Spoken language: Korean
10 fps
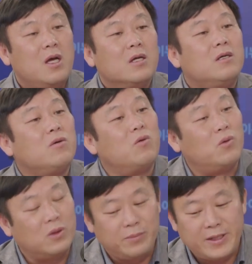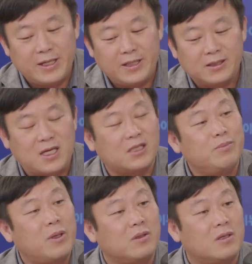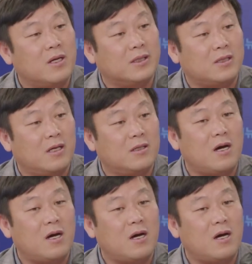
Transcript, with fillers: 그리고 이번에 사십만 늘어났잖아요.